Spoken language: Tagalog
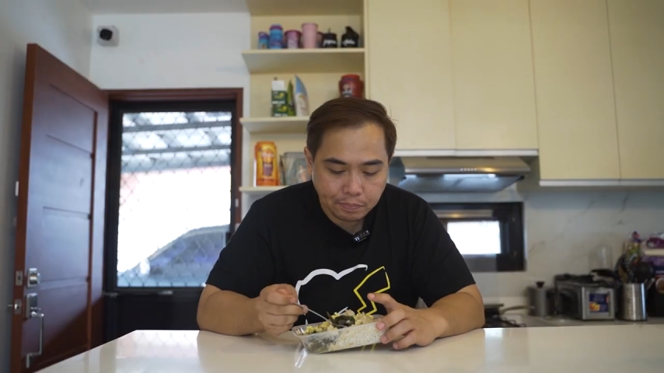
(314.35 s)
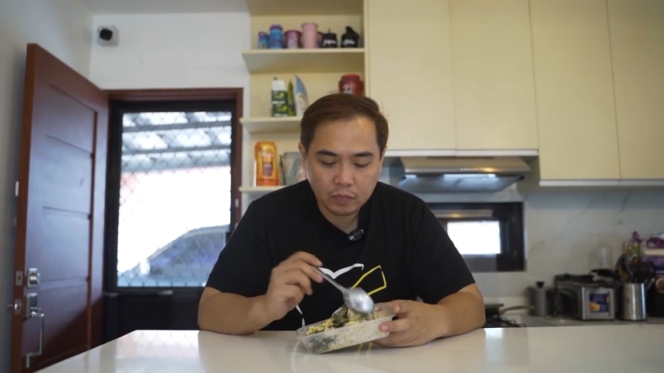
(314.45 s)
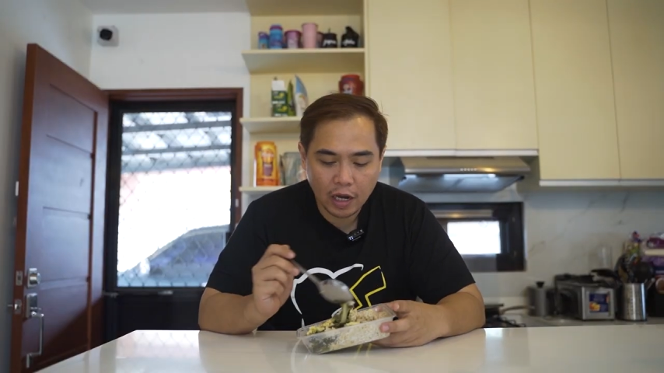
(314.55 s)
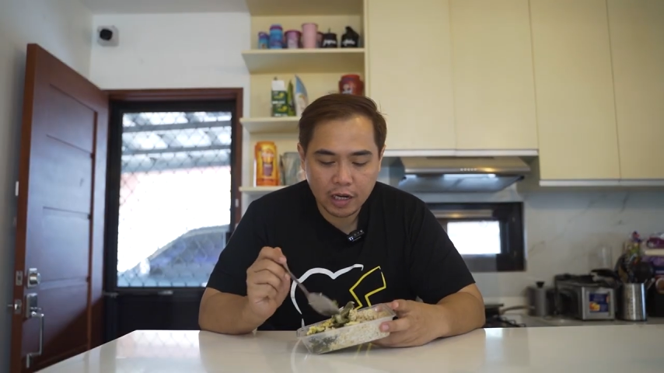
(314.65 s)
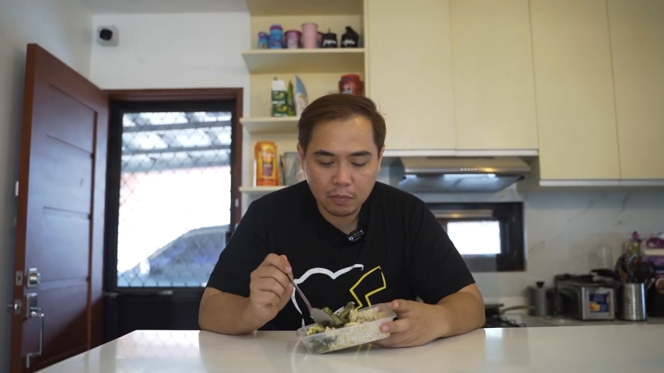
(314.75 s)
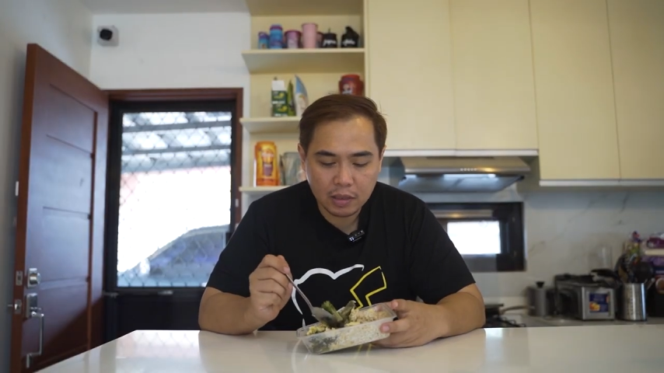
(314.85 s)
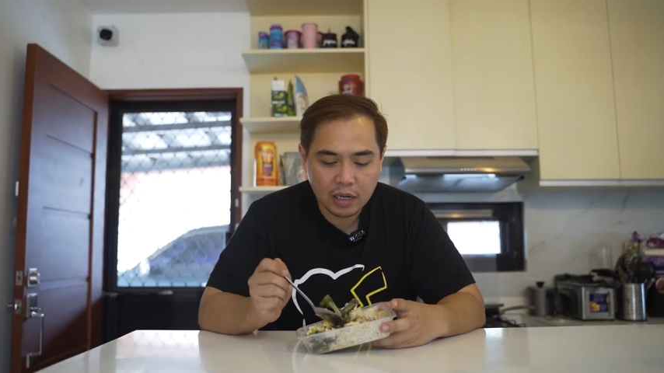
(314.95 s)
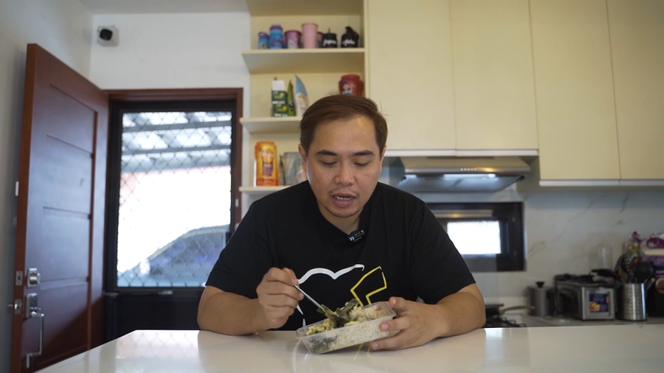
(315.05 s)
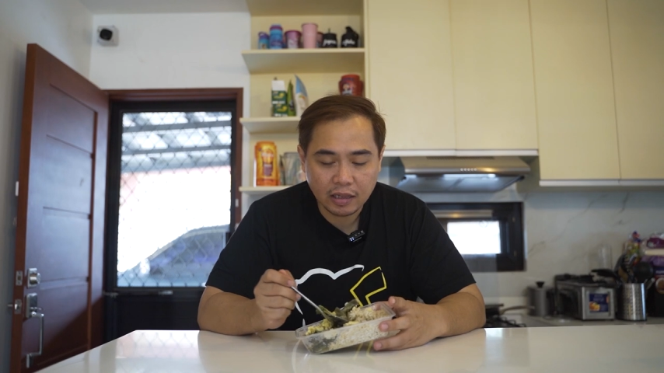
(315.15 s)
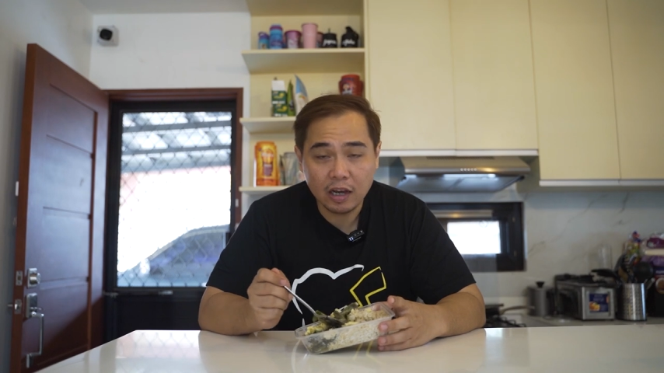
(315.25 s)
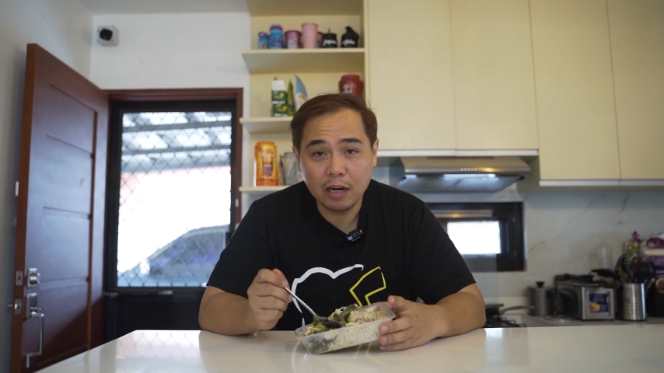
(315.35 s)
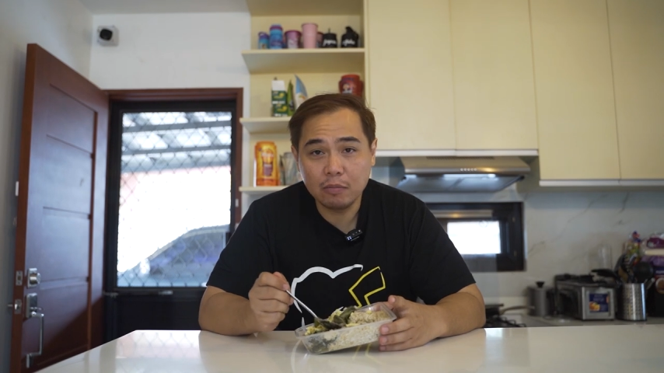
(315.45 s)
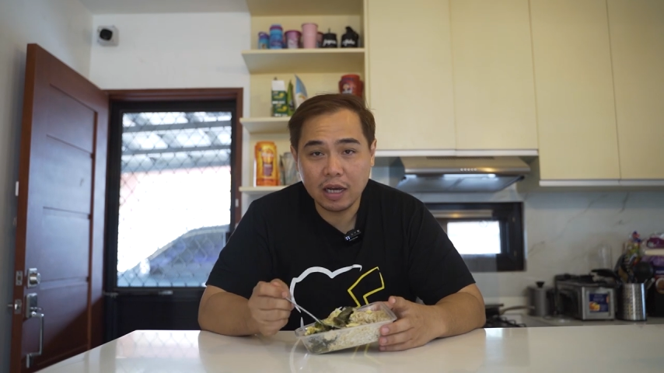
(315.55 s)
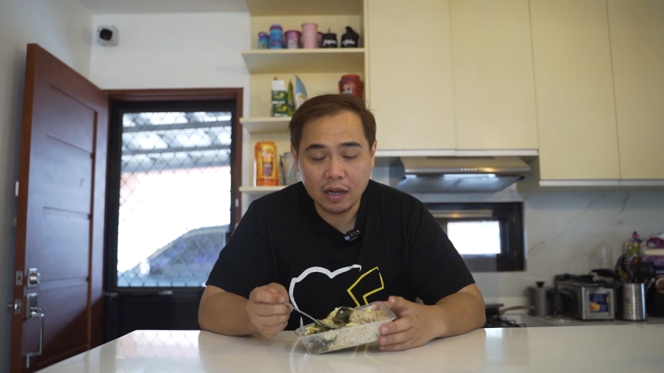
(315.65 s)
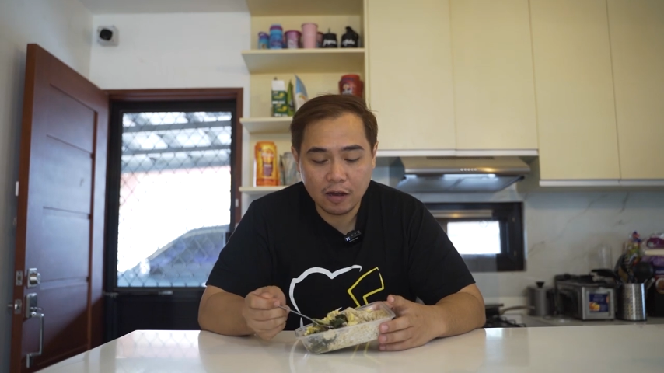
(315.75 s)
Tayo naman lahat, ang alam
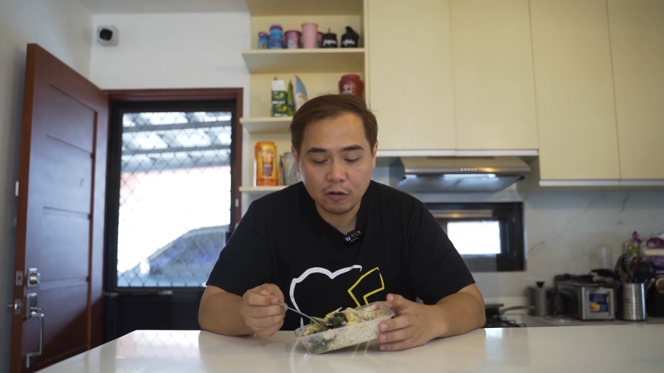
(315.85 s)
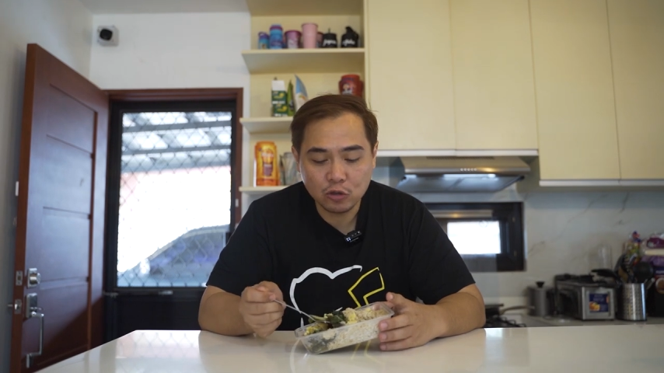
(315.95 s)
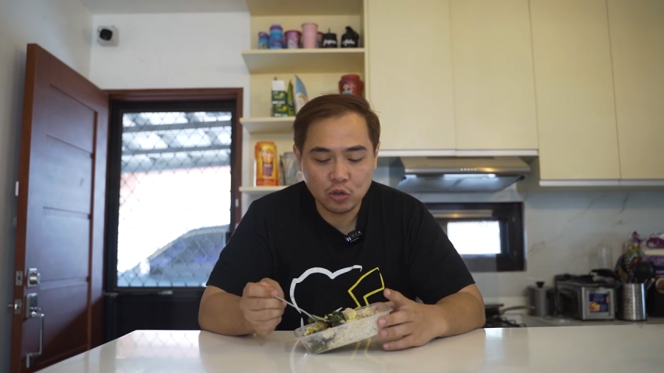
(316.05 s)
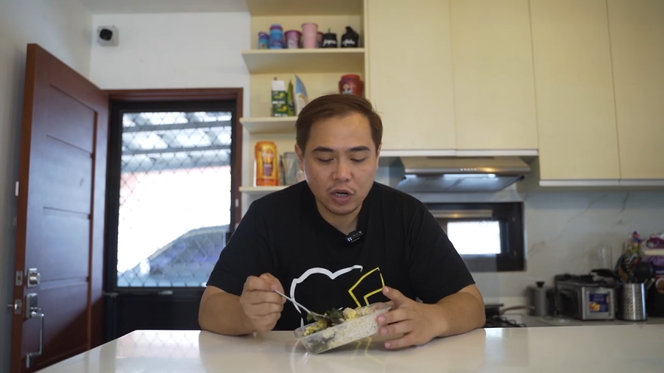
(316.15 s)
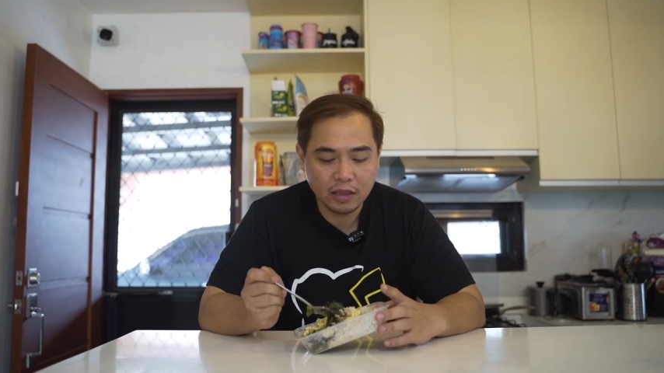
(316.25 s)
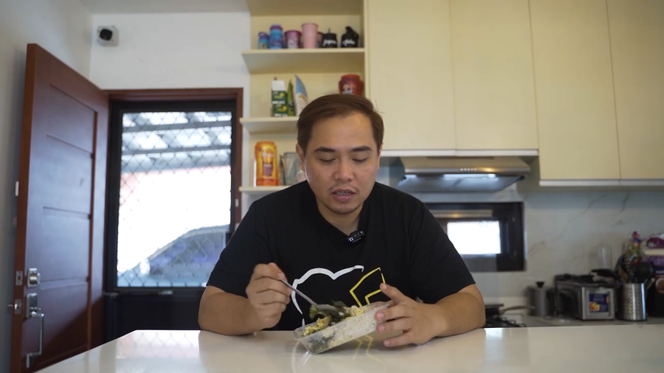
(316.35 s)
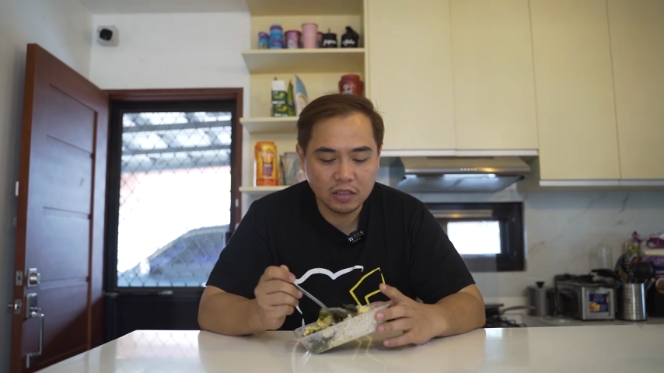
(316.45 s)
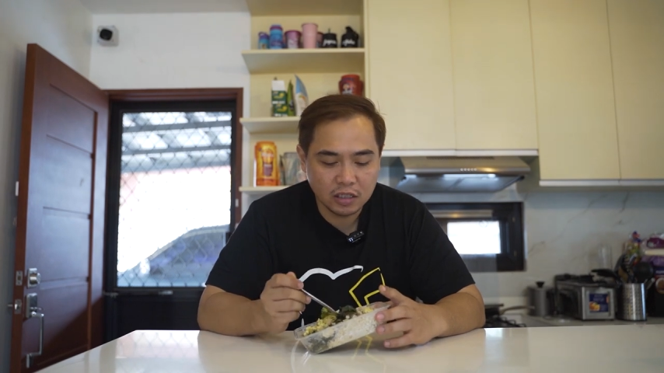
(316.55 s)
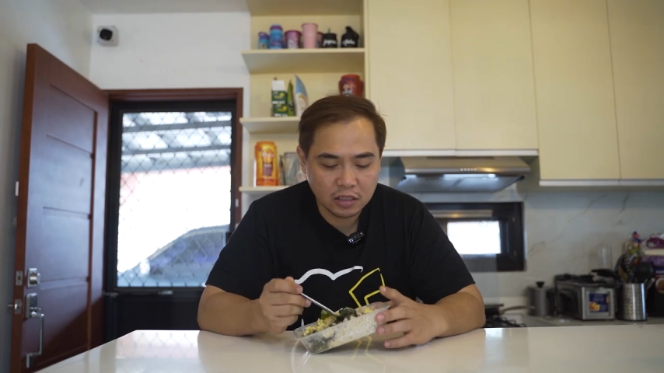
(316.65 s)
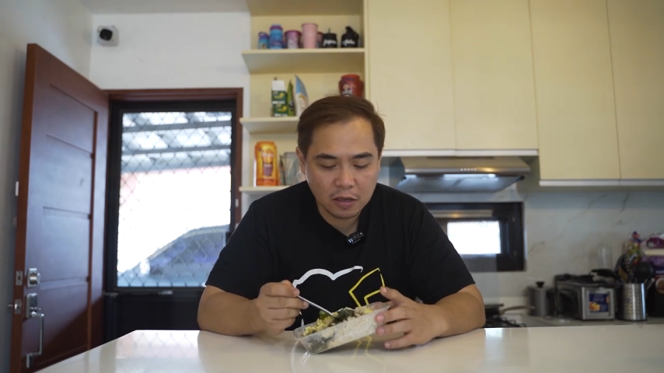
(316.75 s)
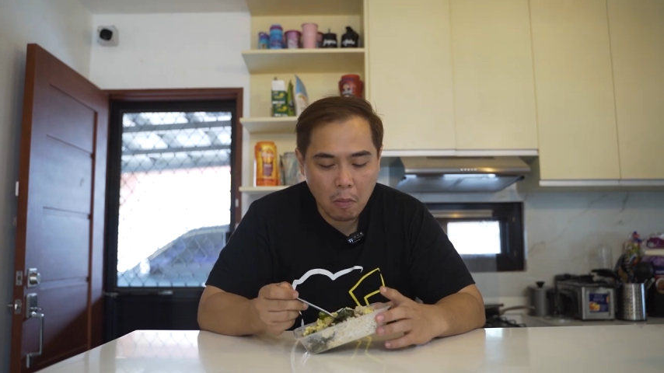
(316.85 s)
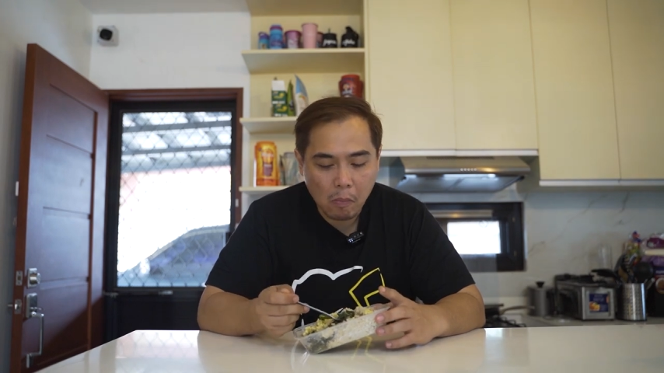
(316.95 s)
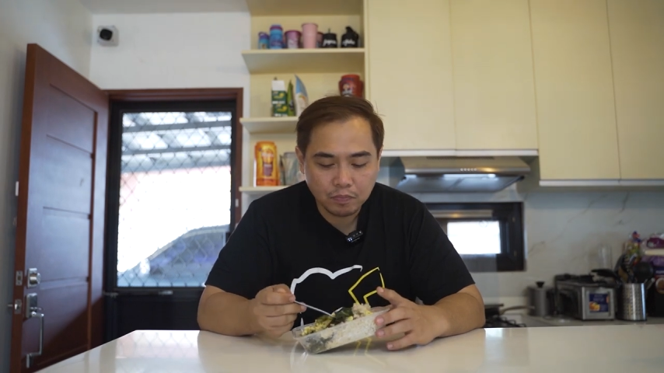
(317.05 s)
na ang gusto nating sisig.